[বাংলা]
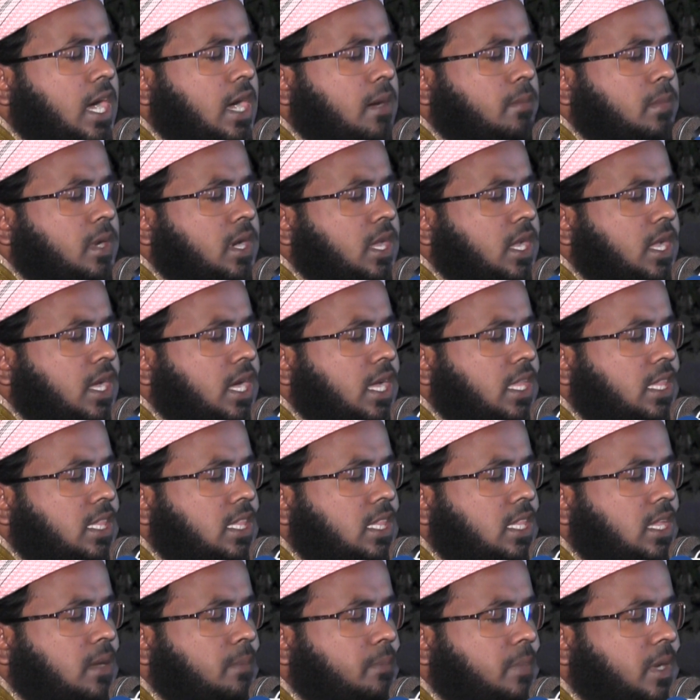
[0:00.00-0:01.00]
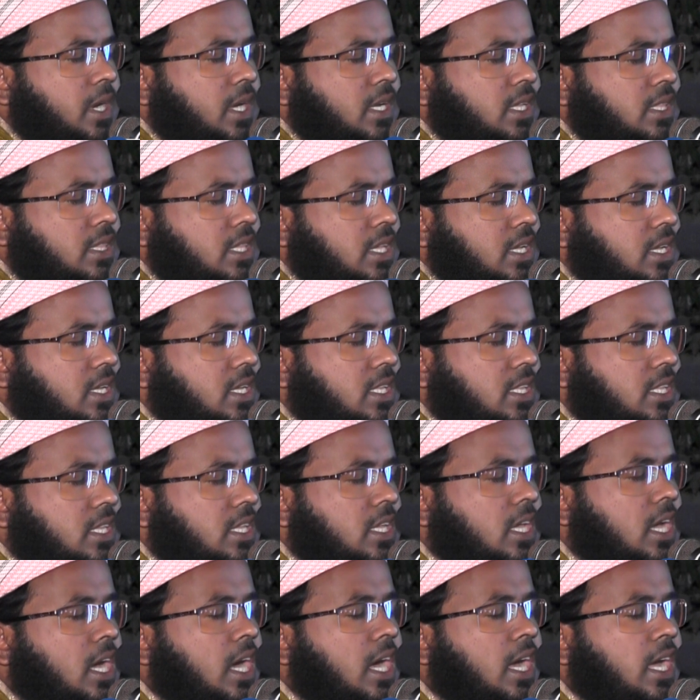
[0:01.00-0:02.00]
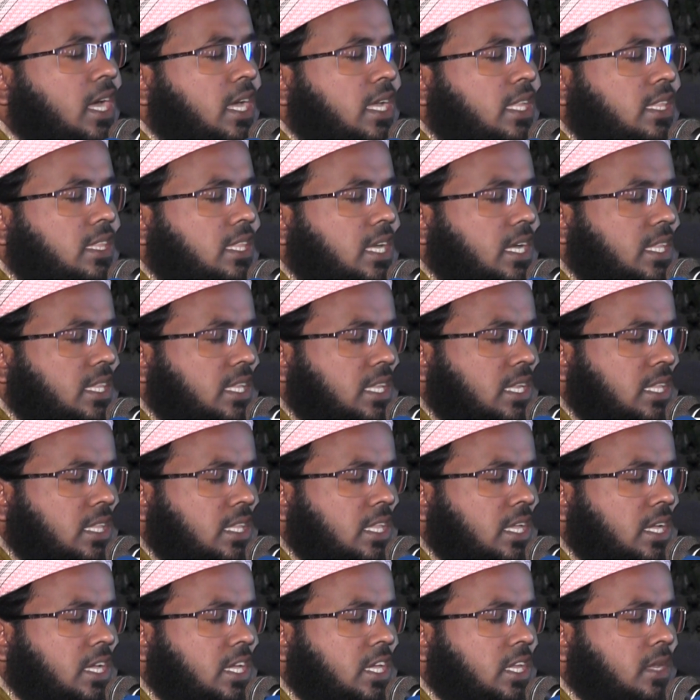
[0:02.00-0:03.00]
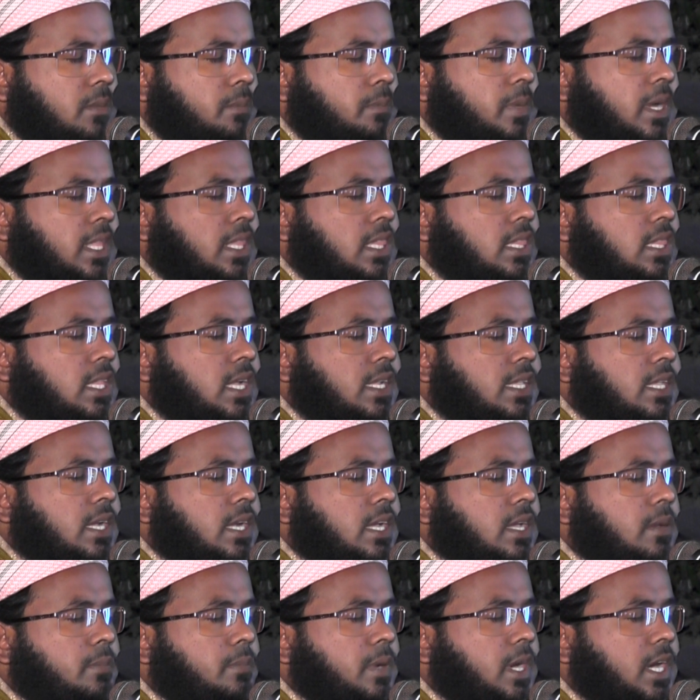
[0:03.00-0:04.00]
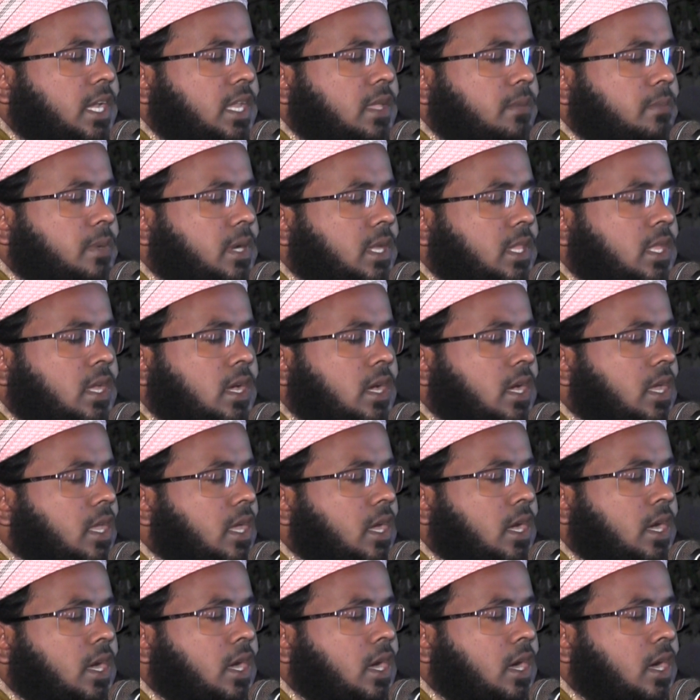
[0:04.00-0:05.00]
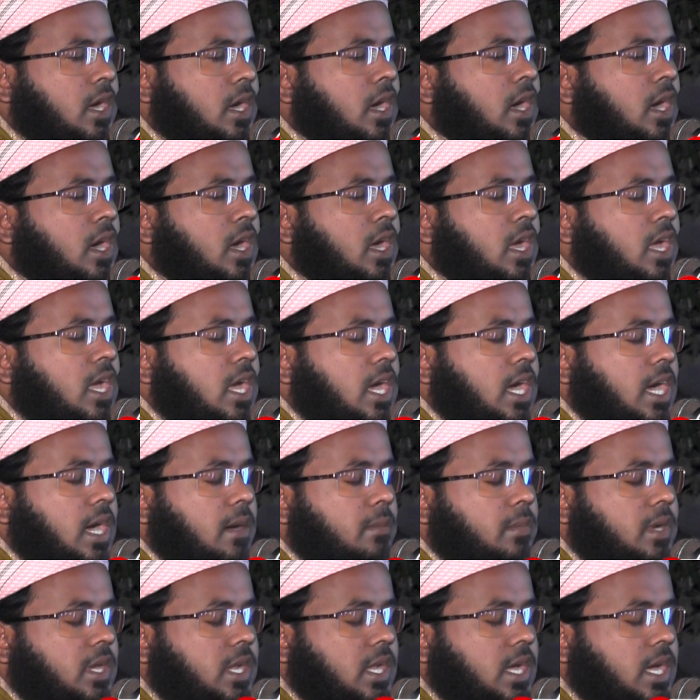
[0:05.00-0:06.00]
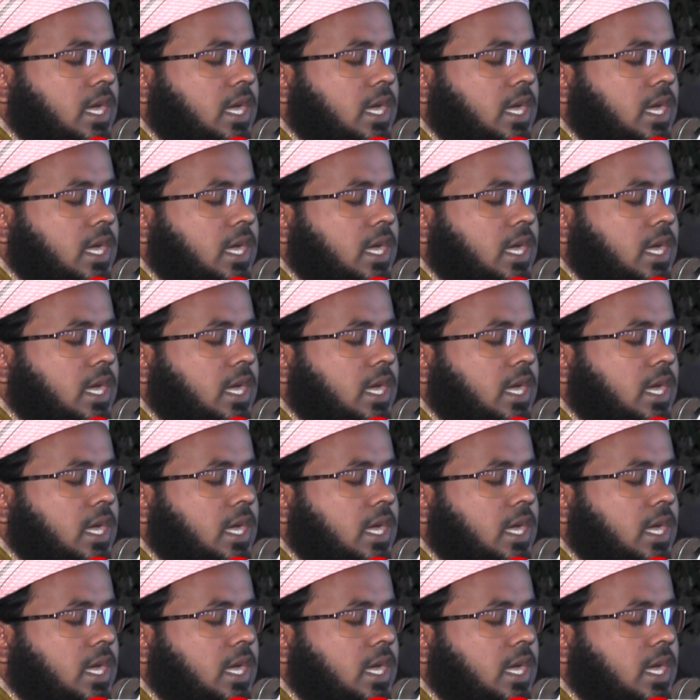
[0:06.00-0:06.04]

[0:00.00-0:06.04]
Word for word: আমার আল্লাহ পাক নেকি দিয়া তাদের নেকির পাল্লাটাকে ভারী বানায়া আমার